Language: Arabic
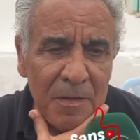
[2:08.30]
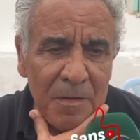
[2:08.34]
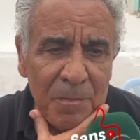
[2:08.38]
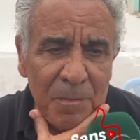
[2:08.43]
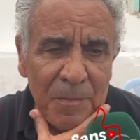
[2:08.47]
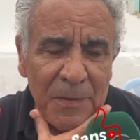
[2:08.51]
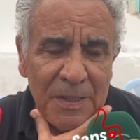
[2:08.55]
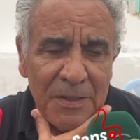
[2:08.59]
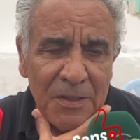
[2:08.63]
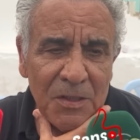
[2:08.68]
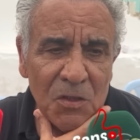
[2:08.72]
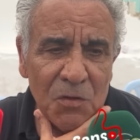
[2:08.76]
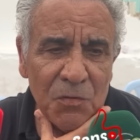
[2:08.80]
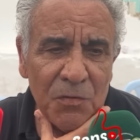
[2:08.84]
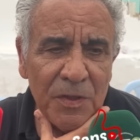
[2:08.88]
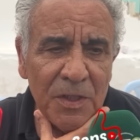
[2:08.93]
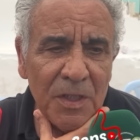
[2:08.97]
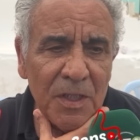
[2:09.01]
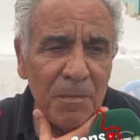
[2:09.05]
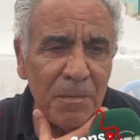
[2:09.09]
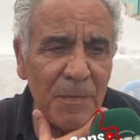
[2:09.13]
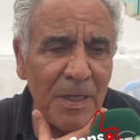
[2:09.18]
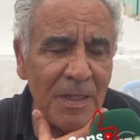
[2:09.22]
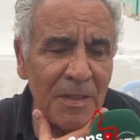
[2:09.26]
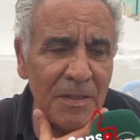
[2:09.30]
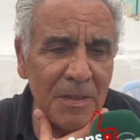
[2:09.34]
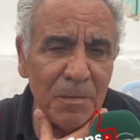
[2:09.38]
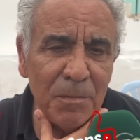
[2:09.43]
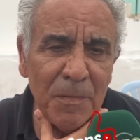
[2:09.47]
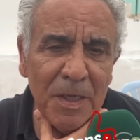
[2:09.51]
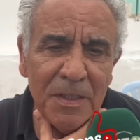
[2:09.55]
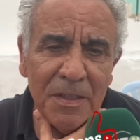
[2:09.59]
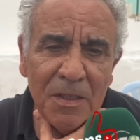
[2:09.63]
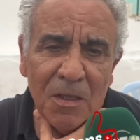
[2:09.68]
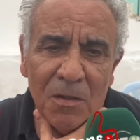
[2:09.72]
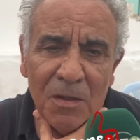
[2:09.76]
ما عنديش فكره مع خاطر
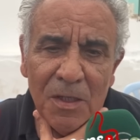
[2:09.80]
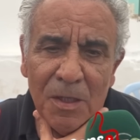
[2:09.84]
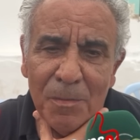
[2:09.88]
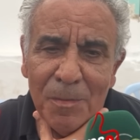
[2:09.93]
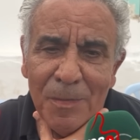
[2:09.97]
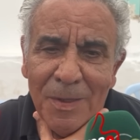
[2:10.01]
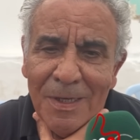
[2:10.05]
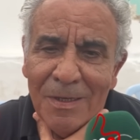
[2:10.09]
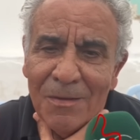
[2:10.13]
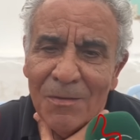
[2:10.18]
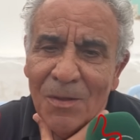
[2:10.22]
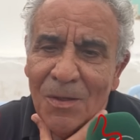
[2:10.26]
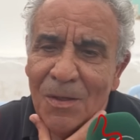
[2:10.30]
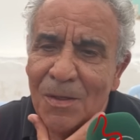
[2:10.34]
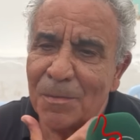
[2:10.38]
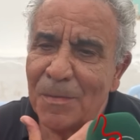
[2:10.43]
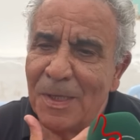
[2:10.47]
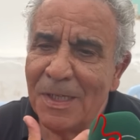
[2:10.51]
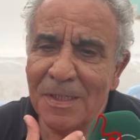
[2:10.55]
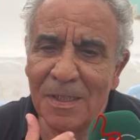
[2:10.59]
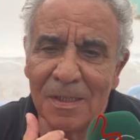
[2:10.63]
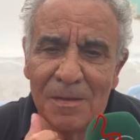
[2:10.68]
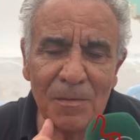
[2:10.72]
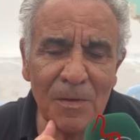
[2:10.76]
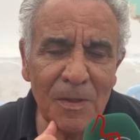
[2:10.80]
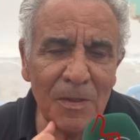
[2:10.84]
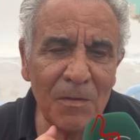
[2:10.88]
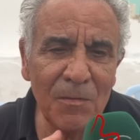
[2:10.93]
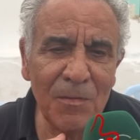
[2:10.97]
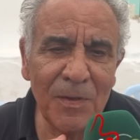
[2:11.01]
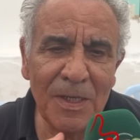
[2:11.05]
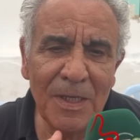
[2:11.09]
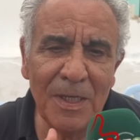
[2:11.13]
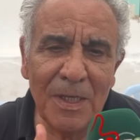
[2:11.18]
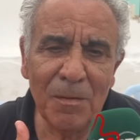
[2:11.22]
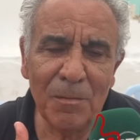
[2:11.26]
معناتها عندنا فالتون معناتها يعني
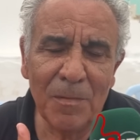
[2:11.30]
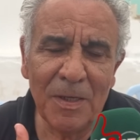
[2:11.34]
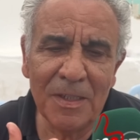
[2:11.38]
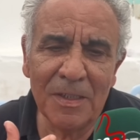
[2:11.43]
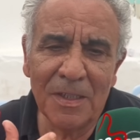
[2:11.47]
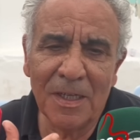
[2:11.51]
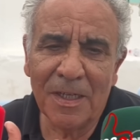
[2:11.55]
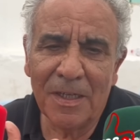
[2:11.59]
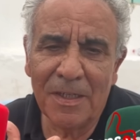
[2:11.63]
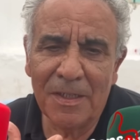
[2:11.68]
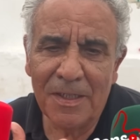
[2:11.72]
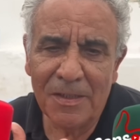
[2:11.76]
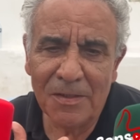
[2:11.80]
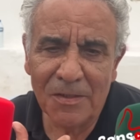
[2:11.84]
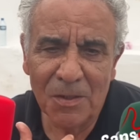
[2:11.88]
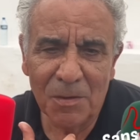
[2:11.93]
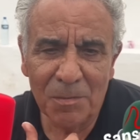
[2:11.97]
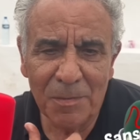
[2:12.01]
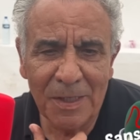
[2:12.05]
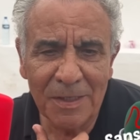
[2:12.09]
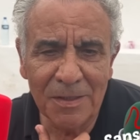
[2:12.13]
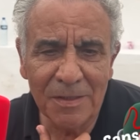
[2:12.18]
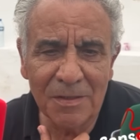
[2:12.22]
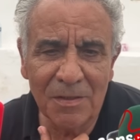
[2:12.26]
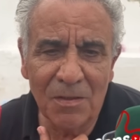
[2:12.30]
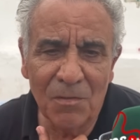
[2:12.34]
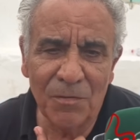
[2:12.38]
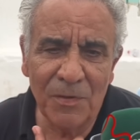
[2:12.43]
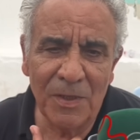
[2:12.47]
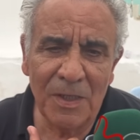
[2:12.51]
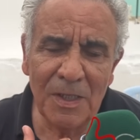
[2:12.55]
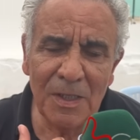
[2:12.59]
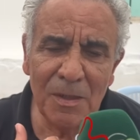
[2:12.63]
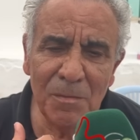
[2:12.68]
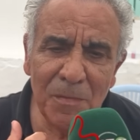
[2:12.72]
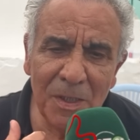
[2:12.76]
يفليه معناتها كان ماتش
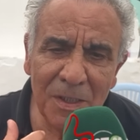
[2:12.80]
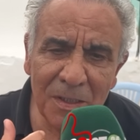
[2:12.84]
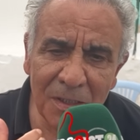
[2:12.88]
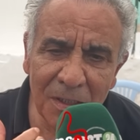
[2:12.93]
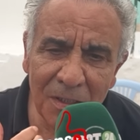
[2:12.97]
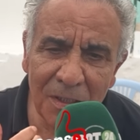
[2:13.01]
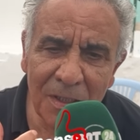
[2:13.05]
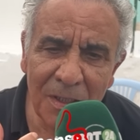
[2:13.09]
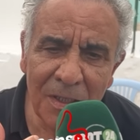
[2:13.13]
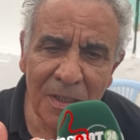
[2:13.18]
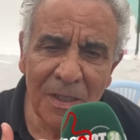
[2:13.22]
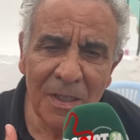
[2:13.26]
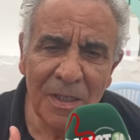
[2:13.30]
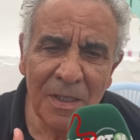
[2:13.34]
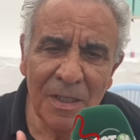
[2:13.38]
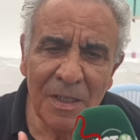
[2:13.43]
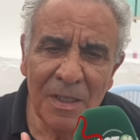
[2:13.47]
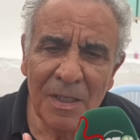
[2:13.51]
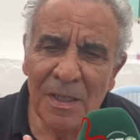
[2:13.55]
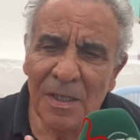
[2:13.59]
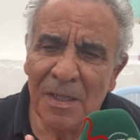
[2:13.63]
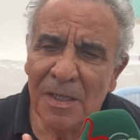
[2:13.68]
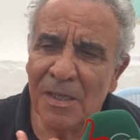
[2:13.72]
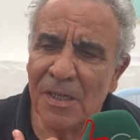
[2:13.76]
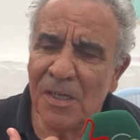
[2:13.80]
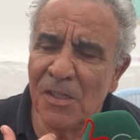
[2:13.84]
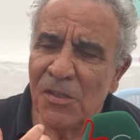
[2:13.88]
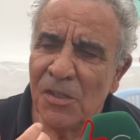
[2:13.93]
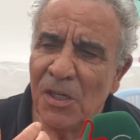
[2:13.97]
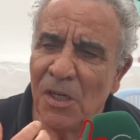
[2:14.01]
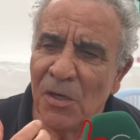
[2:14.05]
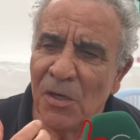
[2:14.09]
يفليه معناتها رجع